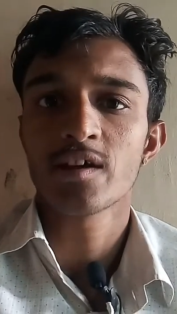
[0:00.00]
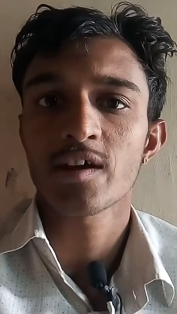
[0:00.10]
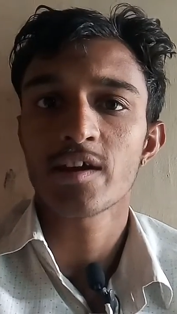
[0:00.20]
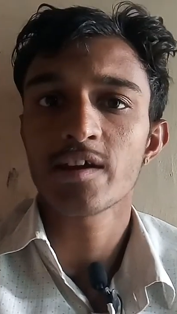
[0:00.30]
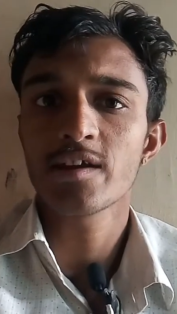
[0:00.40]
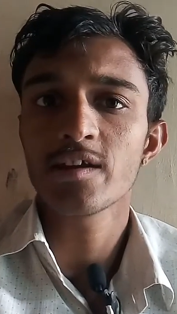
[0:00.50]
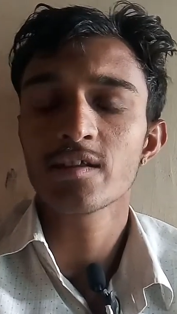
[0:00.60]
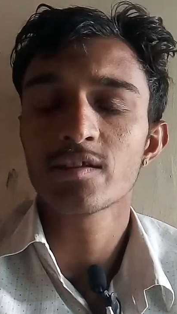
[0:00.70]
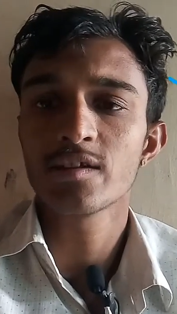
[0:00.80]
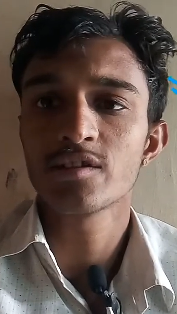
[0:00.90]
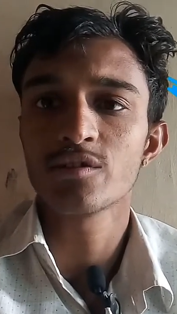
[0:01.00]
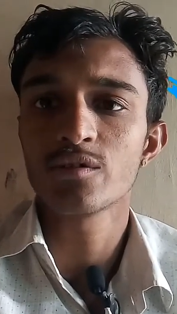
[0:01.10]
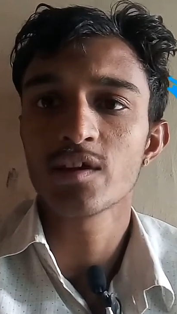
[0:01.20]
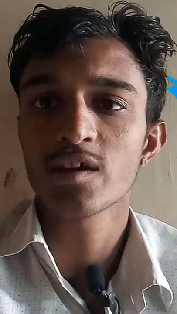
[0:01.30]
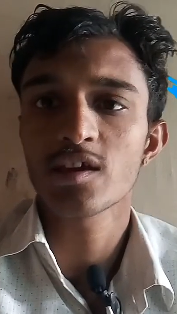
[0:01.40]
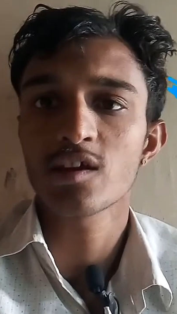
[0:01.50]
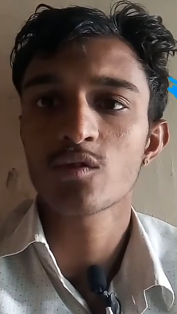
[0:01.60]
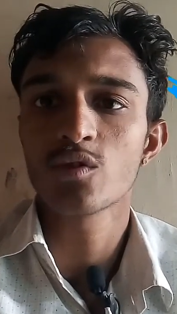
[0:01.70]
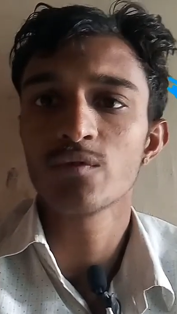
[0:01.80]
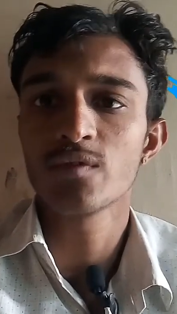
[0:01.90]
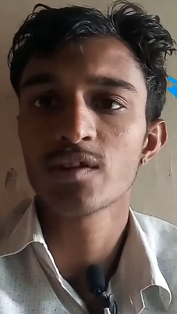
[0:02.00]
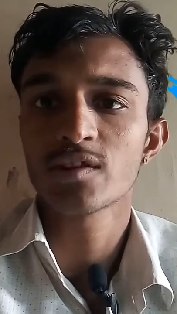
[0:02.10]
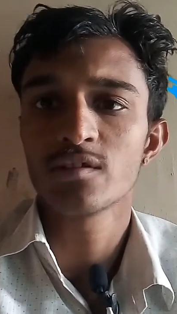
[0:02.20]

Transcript: कैटेगरी इसलिए ज़रूरी है कि कोई भी